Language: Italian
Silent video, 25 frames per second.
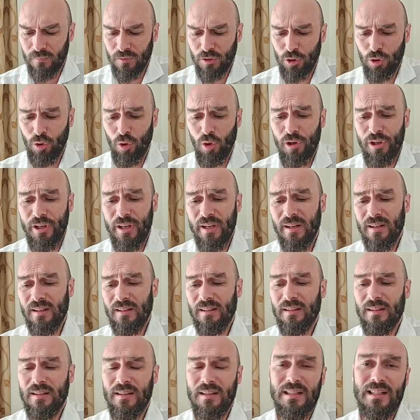Noi
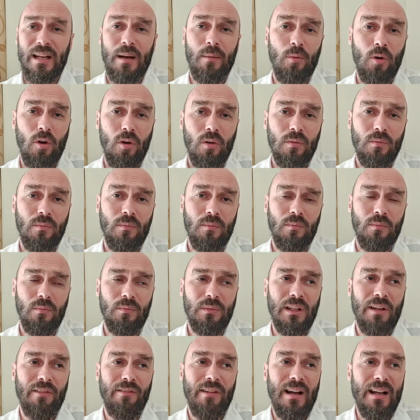siamo
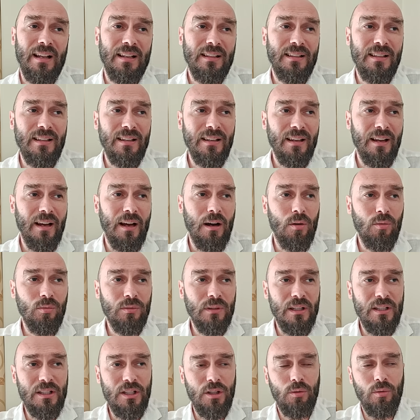davanti a
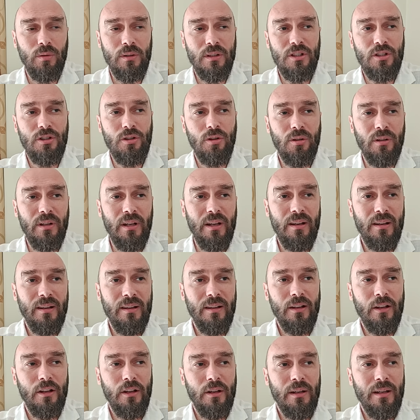una situazione
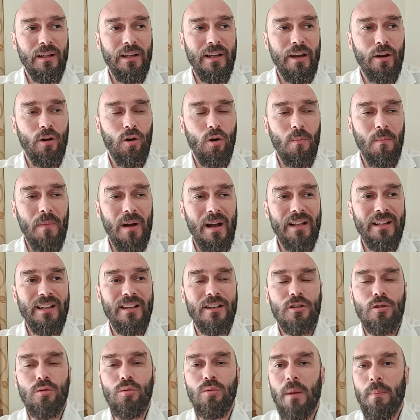che ormai
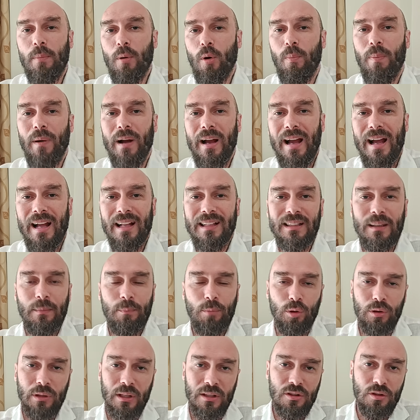nessuna propaganda
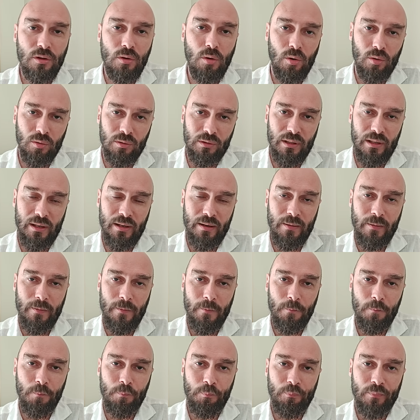può nascondere.
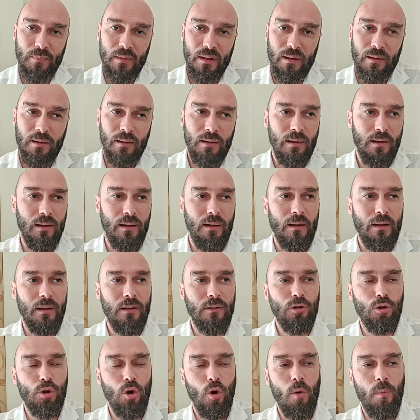Eh,
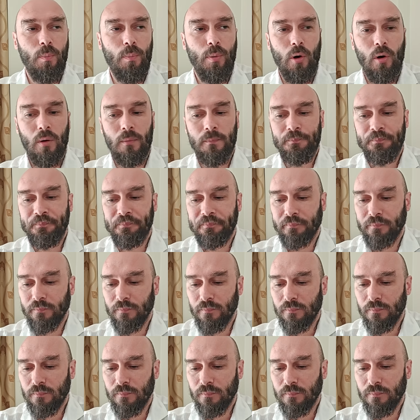dopo